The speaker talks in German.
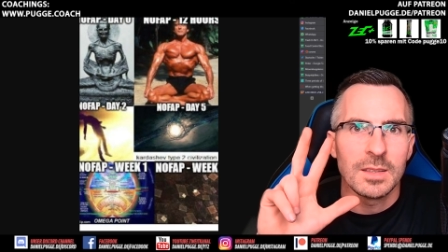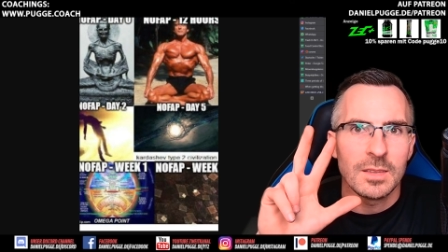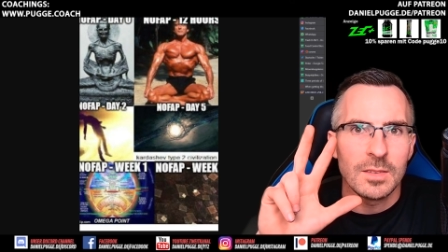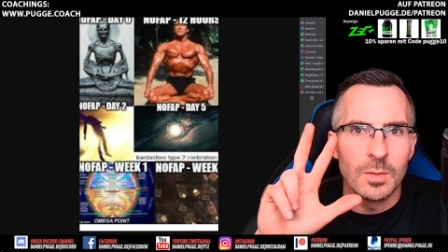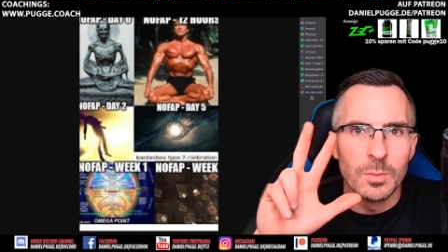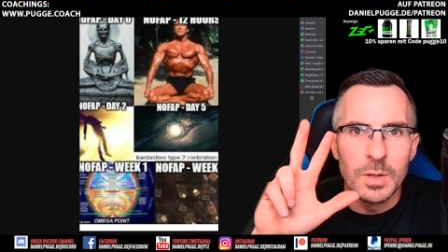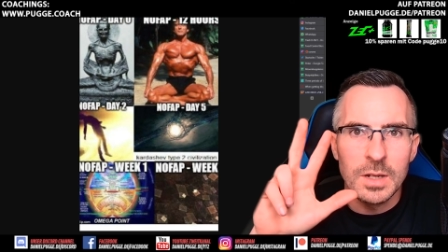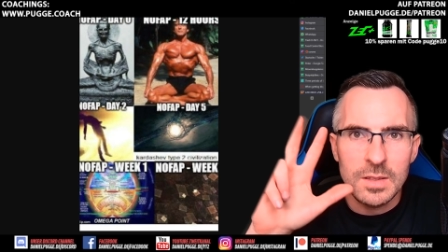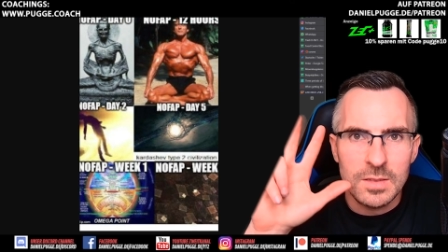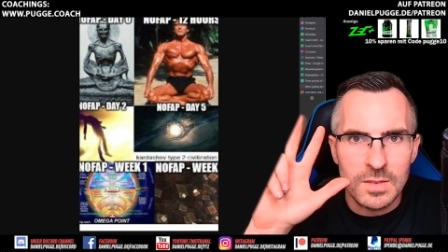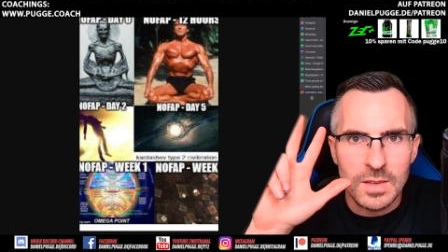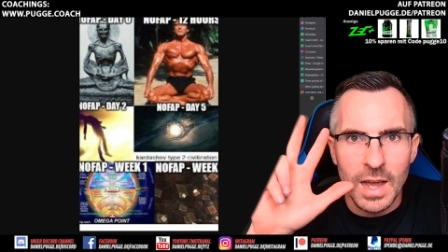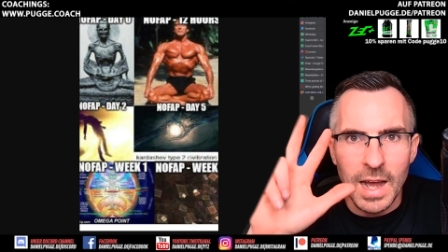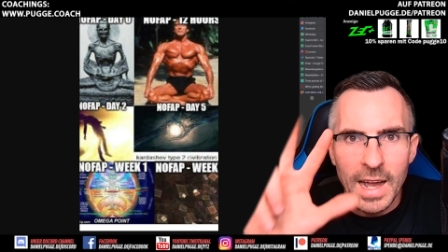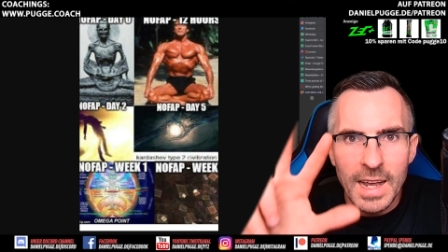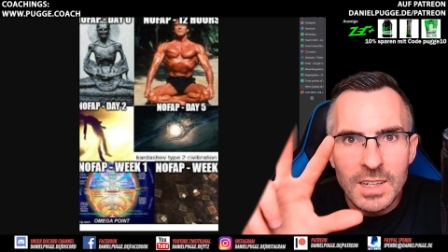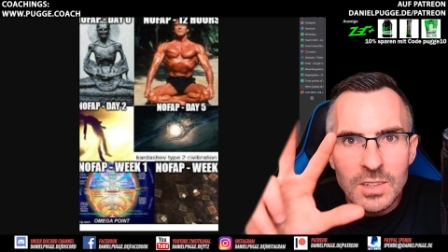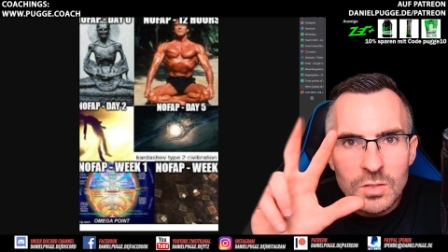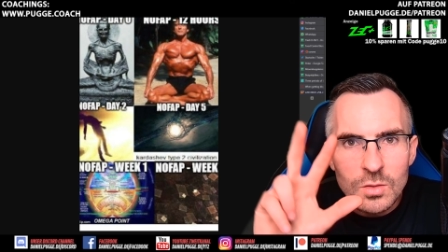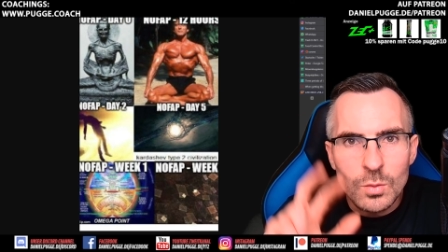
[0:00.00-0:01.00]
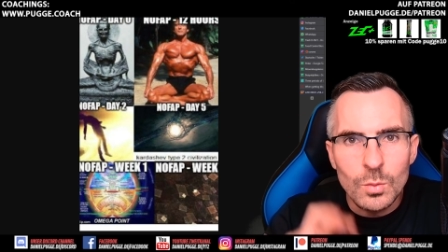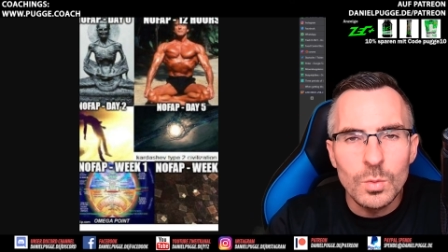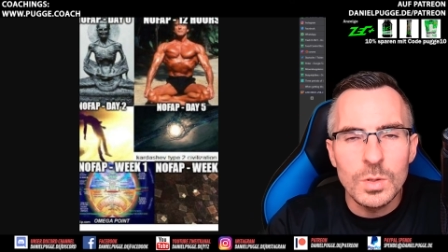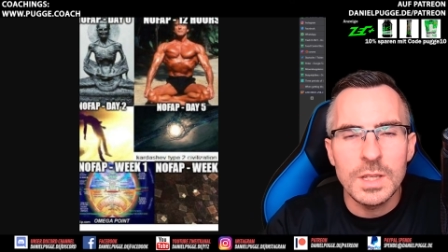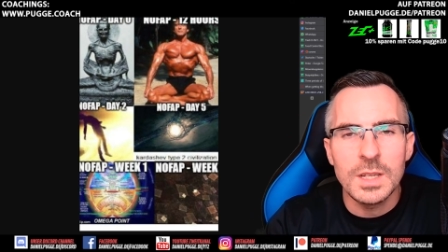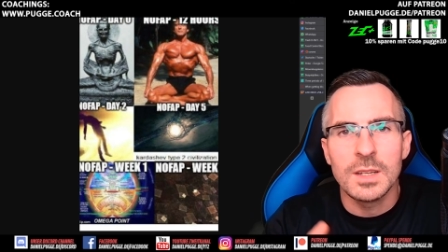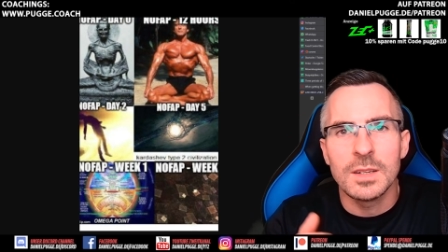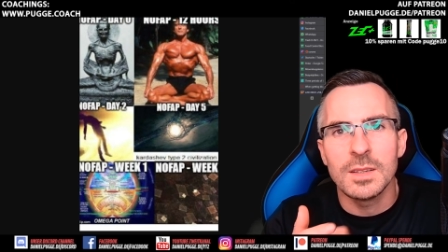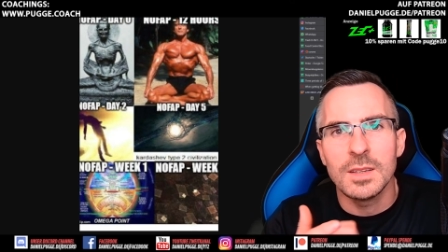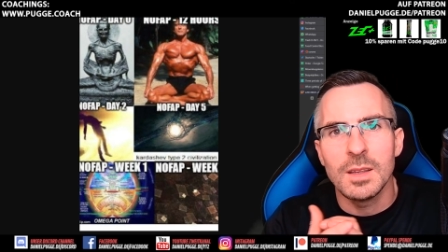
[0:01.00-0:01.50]
zumindest drei
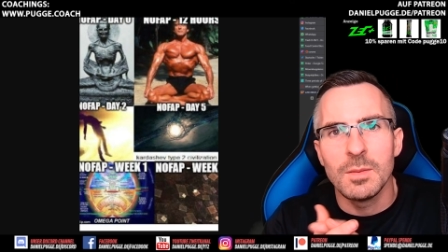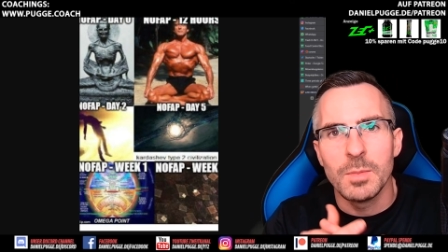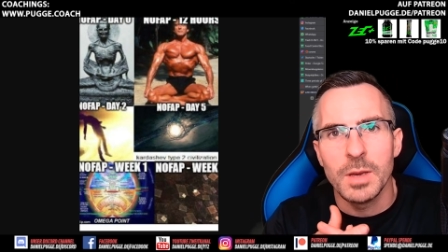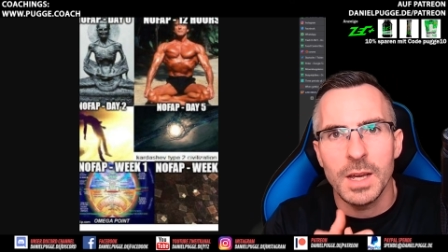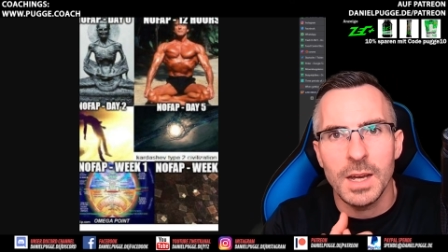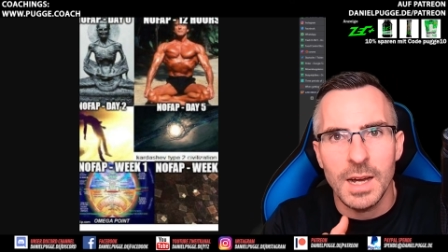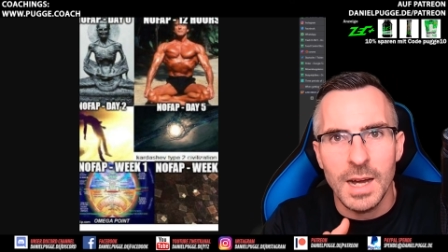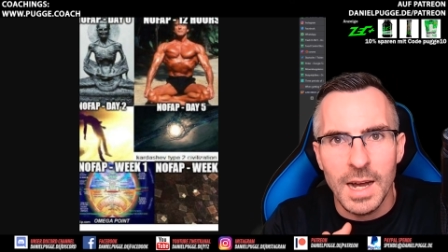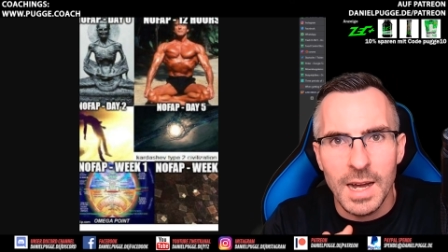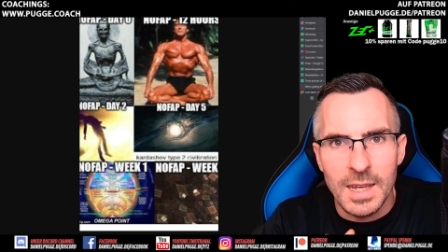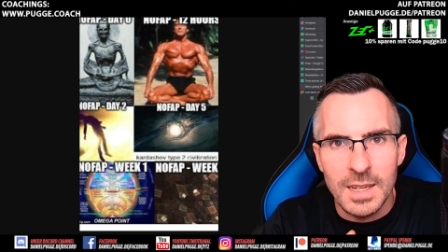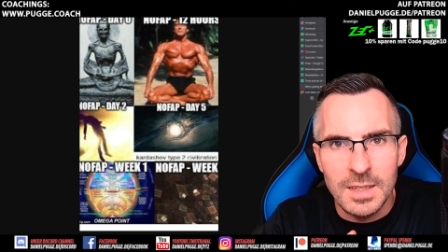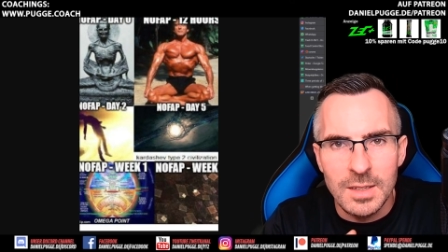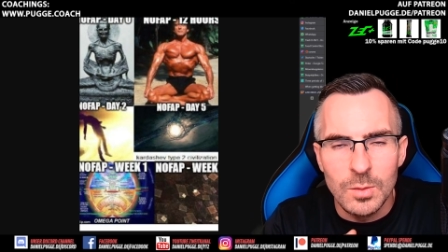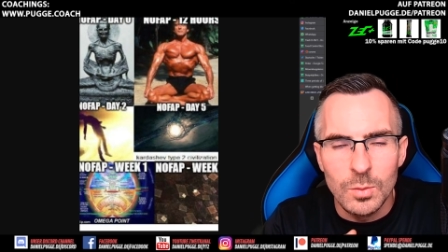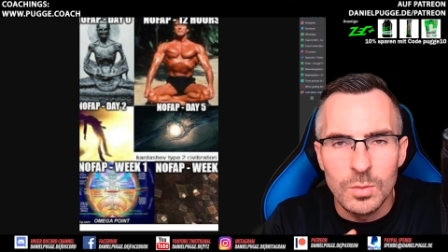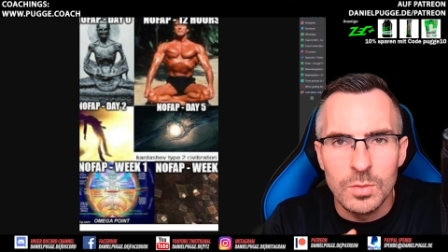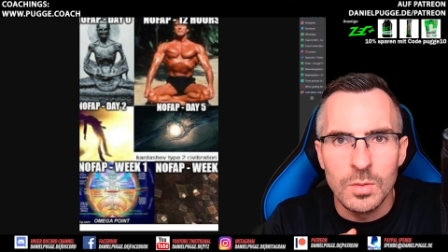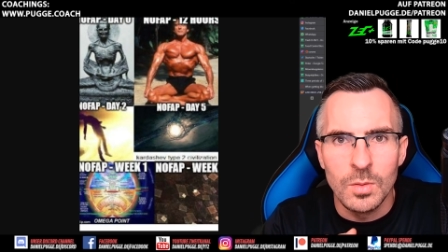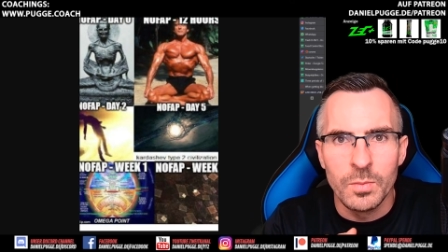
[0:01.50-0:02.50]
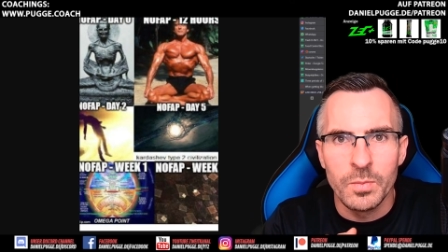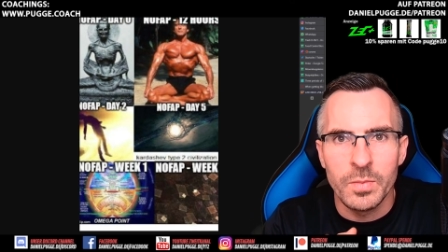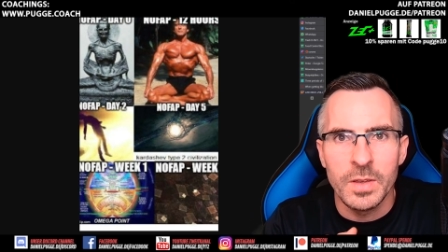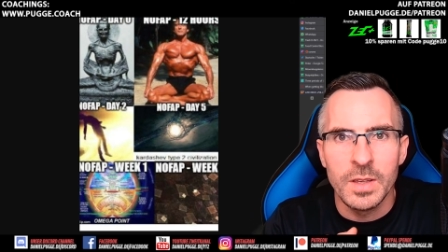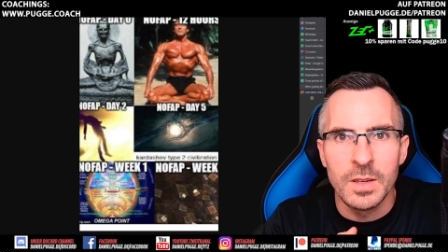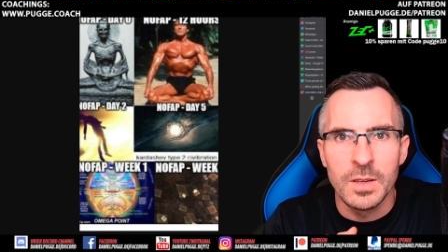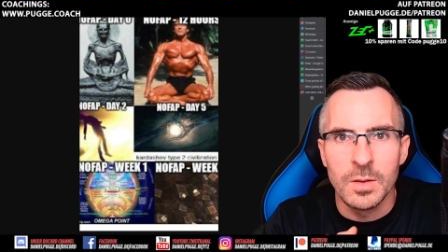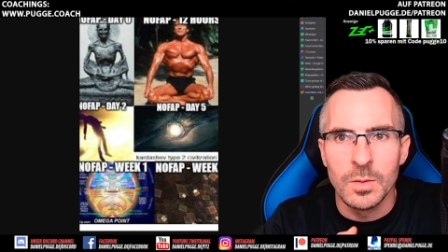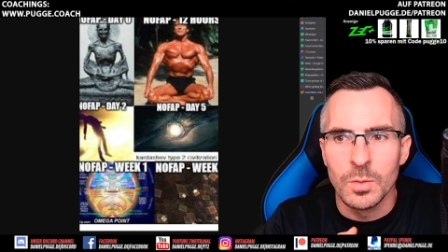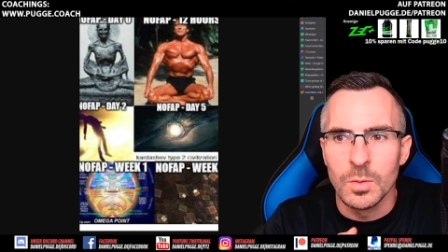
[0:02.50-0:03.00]
Studien, die mir ein
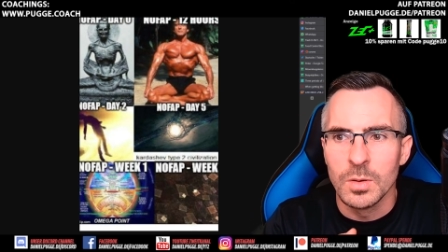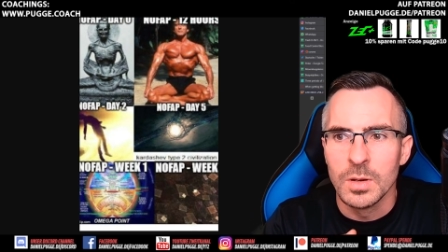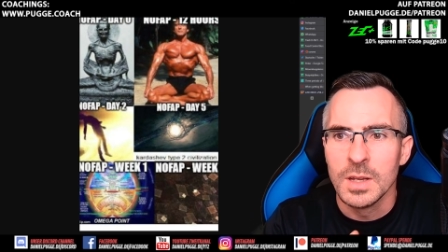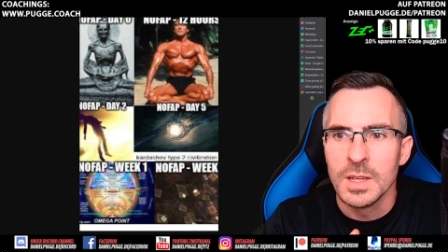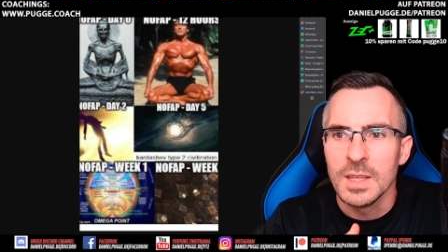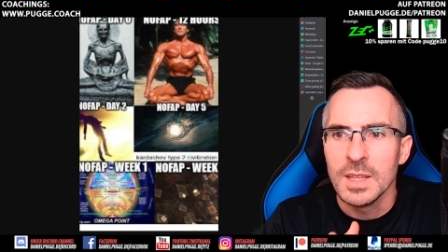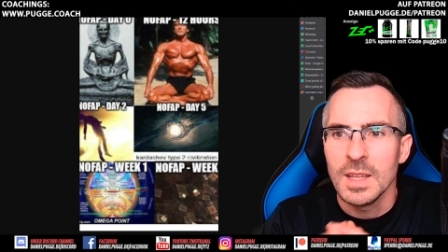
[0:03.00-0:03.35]
YouTube-Video